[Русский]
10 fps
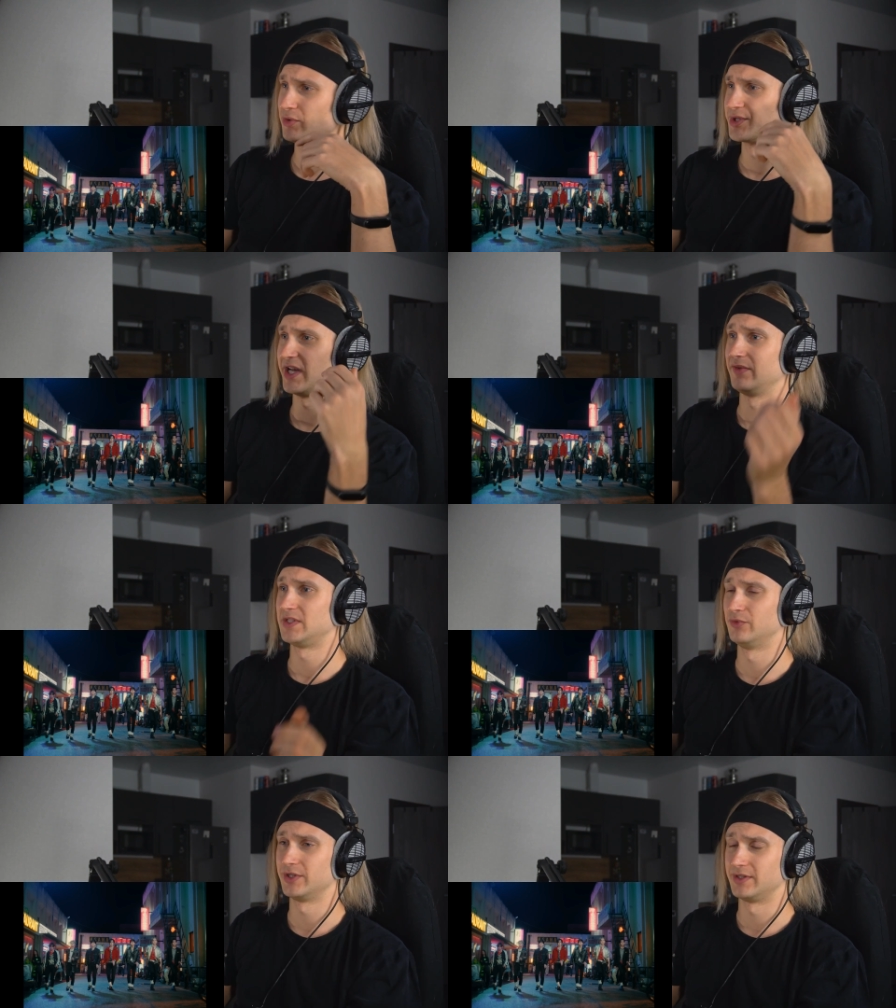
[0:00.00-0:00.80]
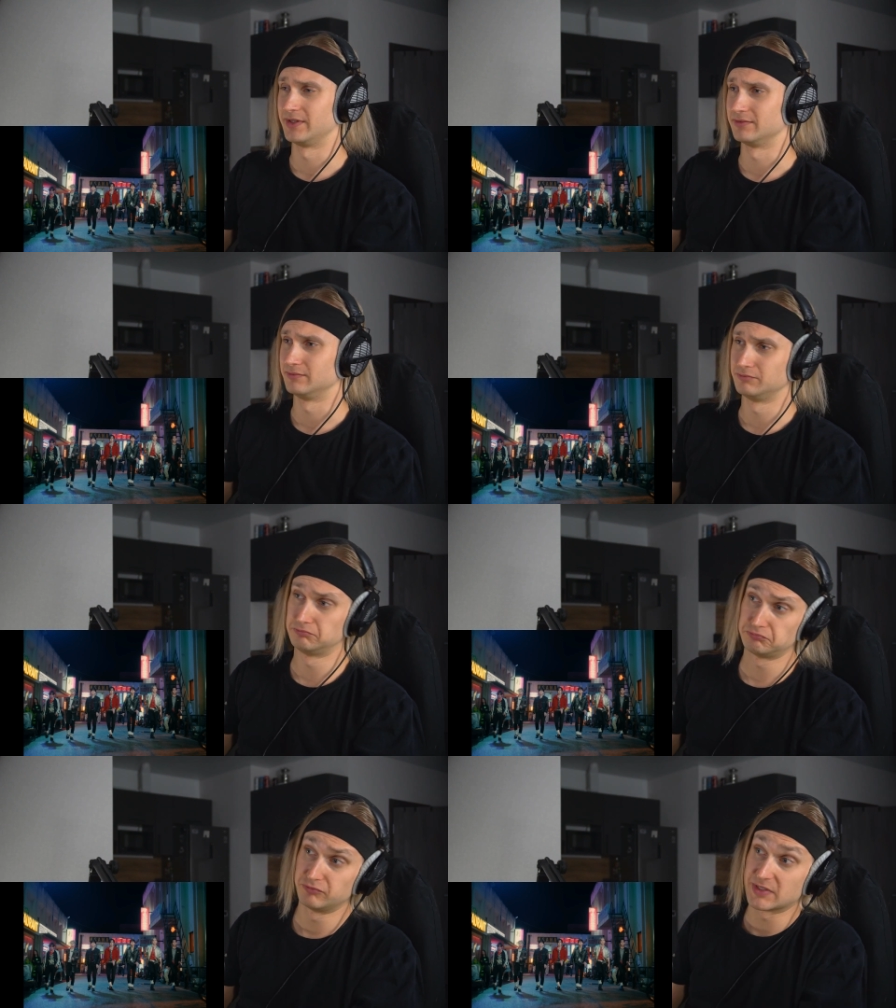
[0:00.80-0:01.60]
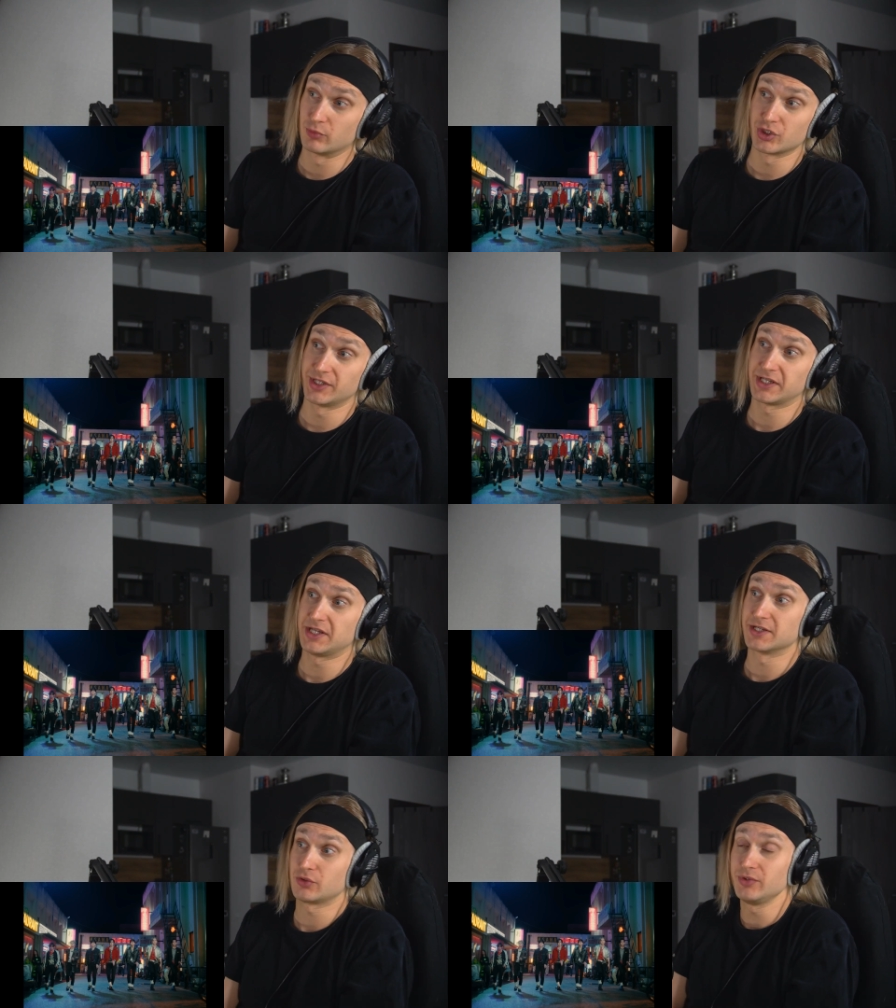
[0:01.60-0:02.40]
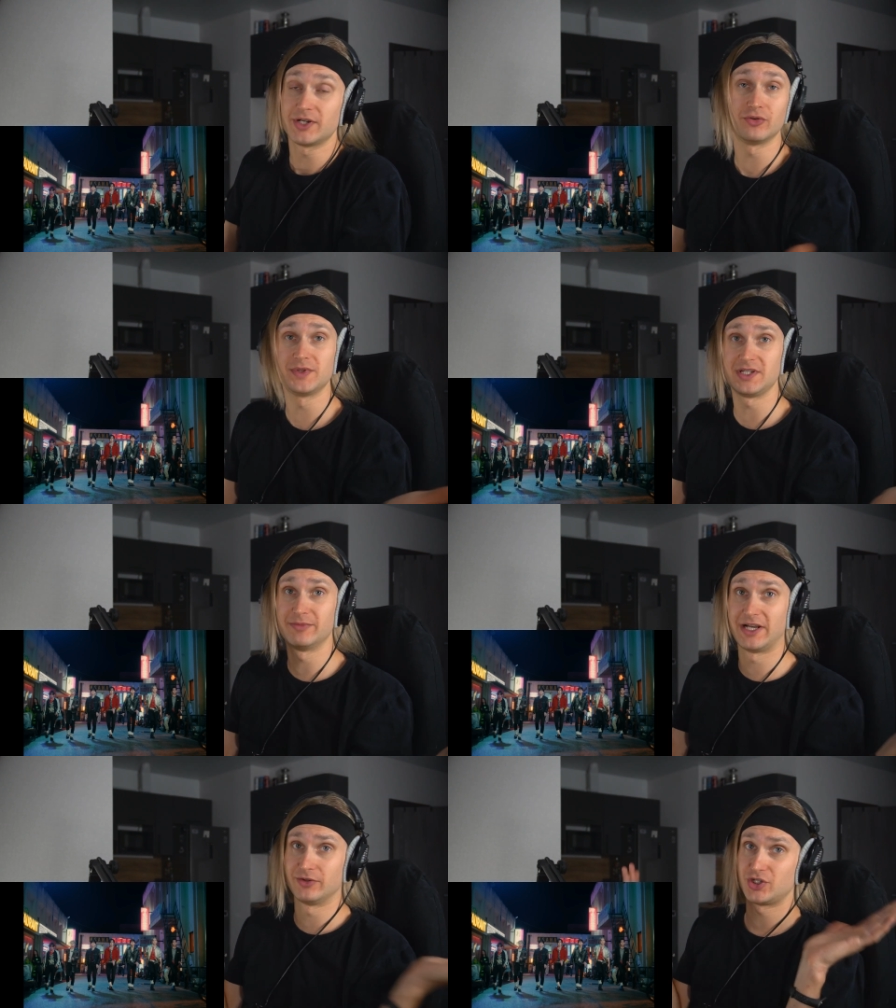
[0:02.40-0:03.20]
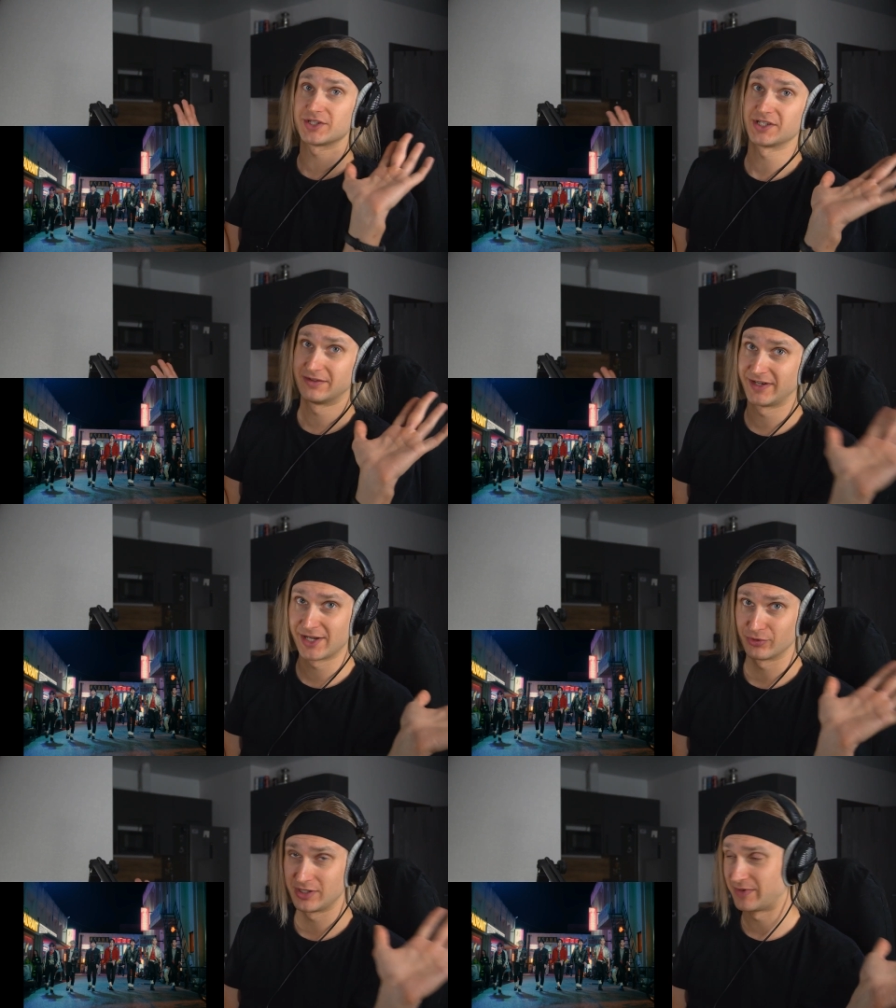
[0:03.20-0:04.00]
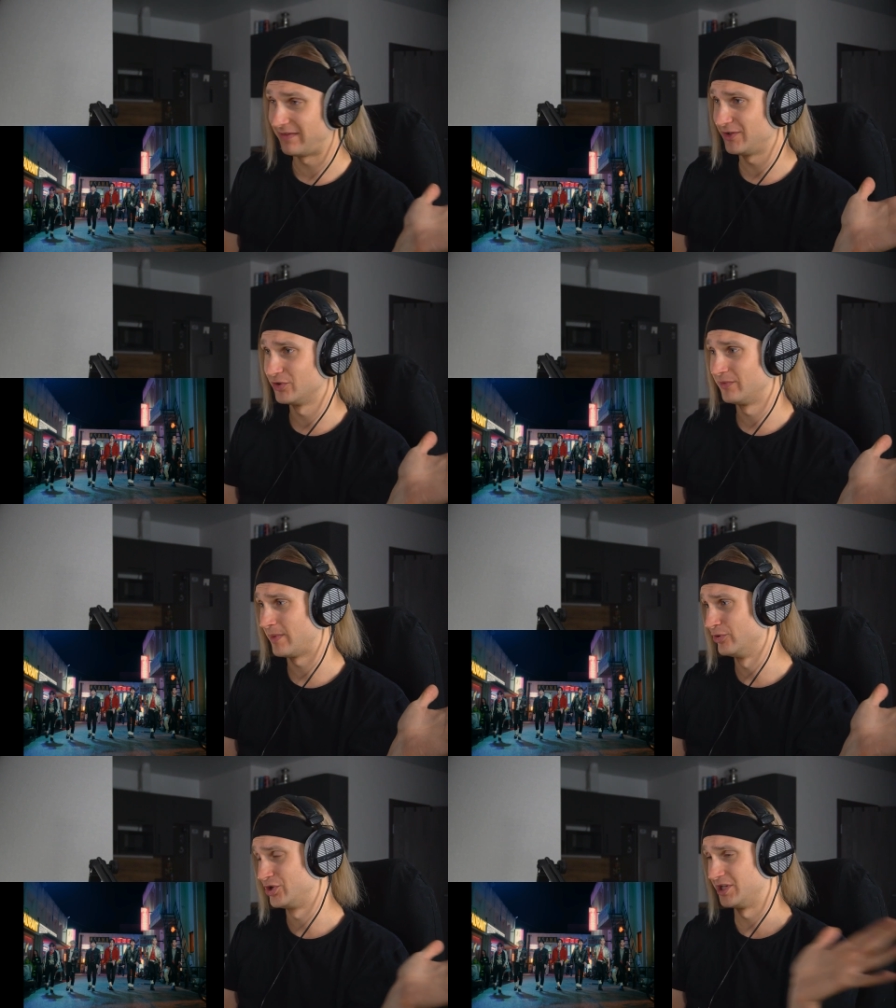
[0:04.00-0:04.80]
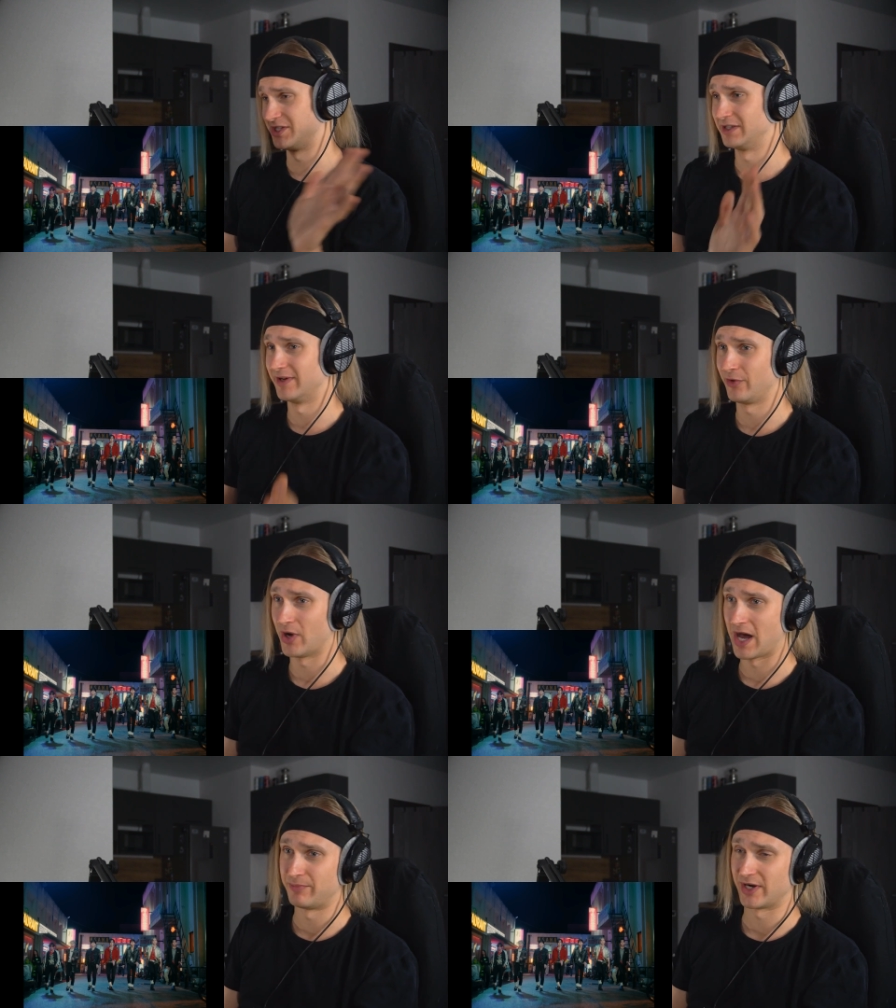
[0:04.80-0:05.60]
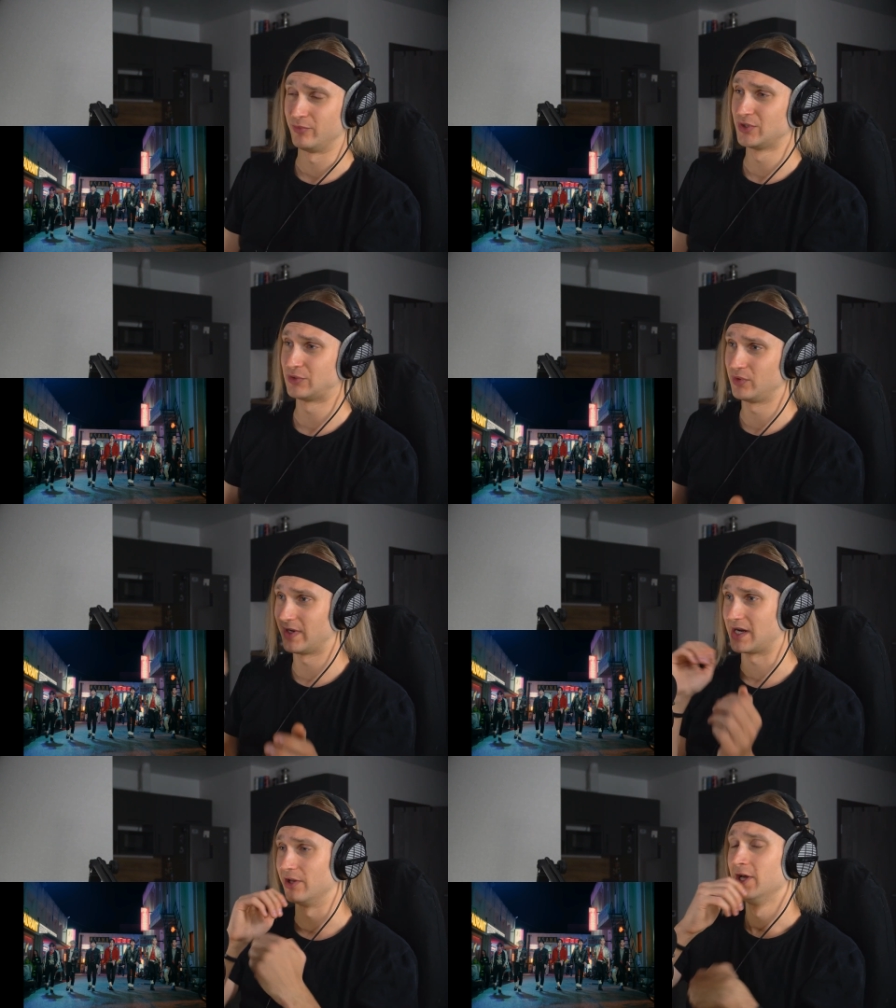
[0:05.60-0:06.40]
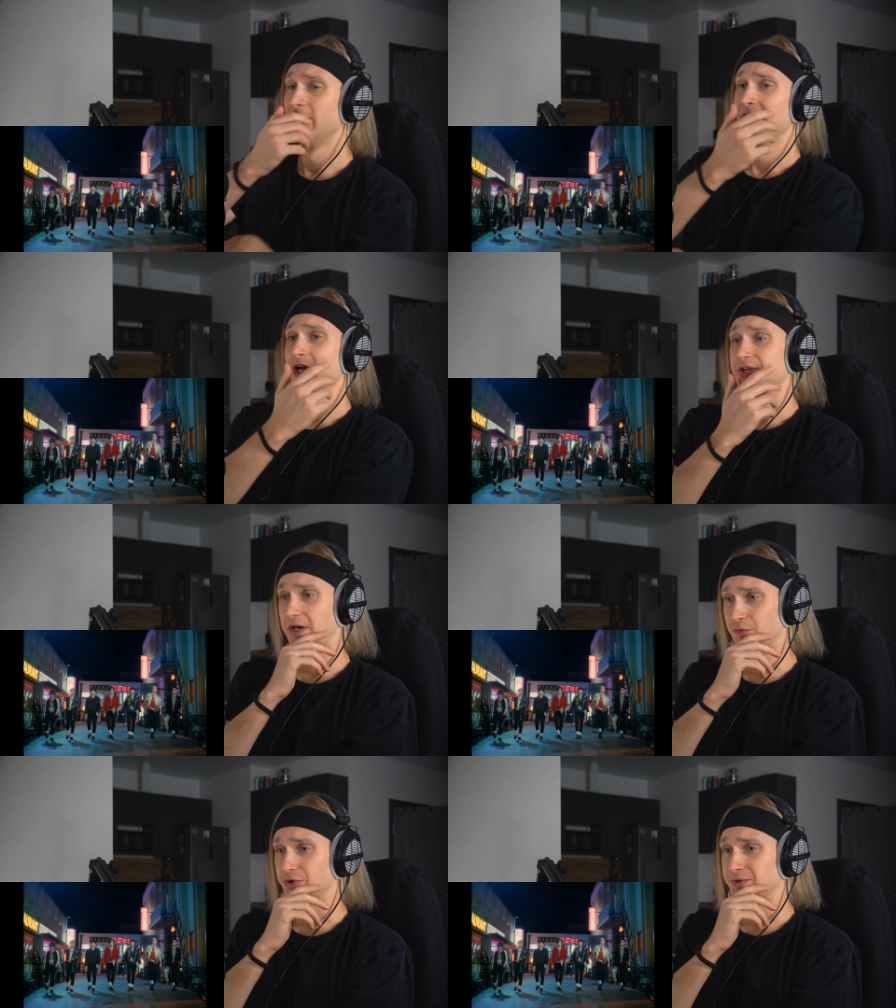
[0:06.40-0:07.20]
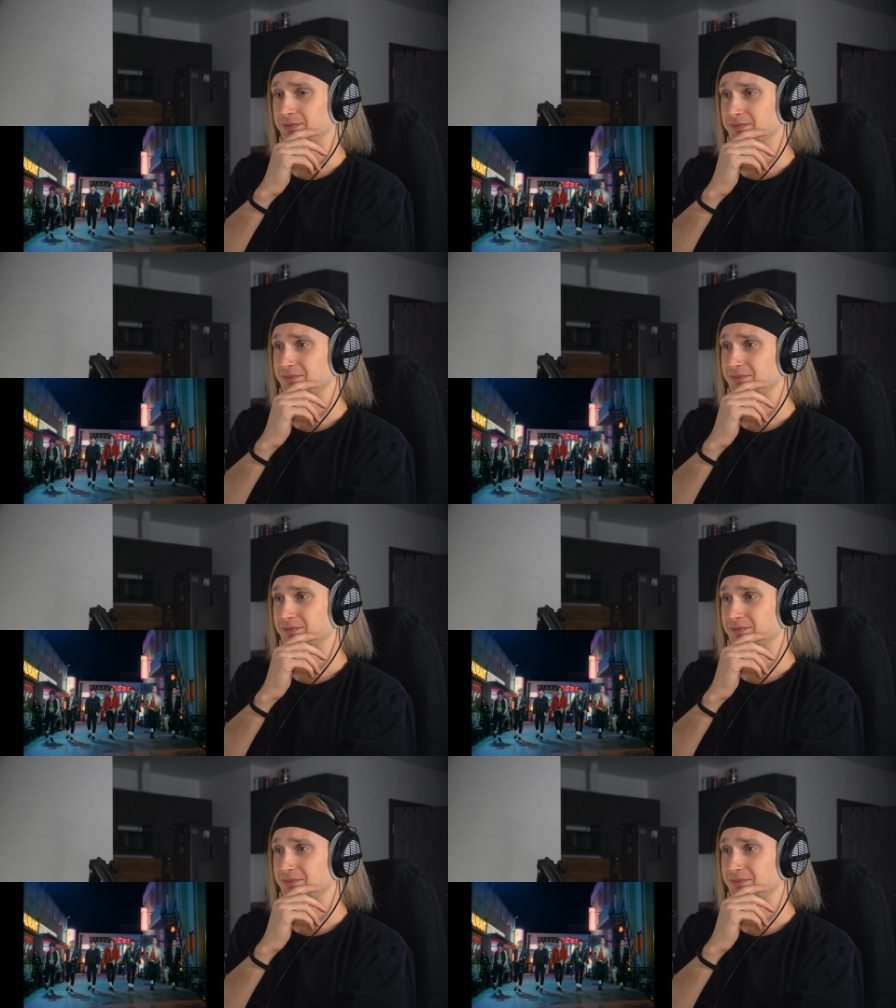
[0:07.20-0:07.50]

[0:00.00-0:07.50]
Ну, скорее всего, это, возможно, на киностудии какую-нибудь снимали. Честно говоря, я тут не про видео, по большей части говорю, а про музыку и вокал. Так вот,